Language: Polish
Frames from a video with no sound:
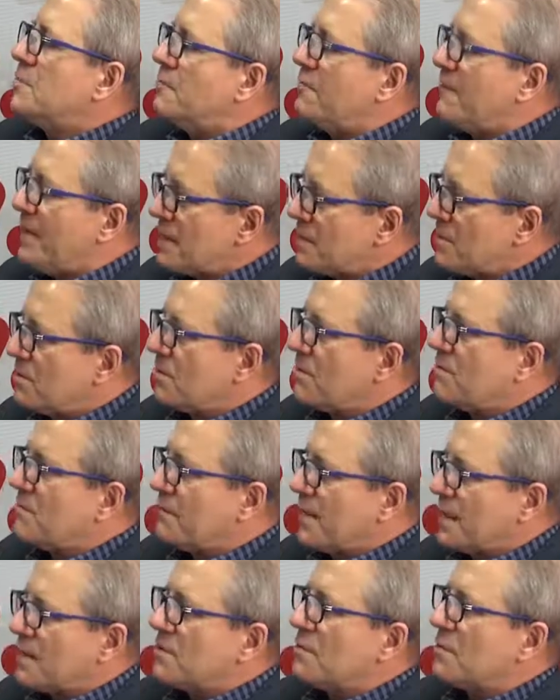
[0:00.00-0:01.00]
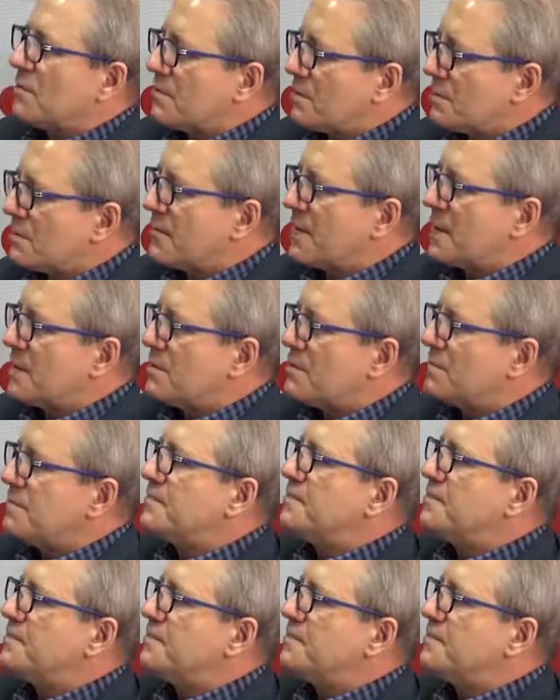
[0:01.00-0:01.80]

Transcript: Wejdą, 1 wejdą, 2018, one już wejdą.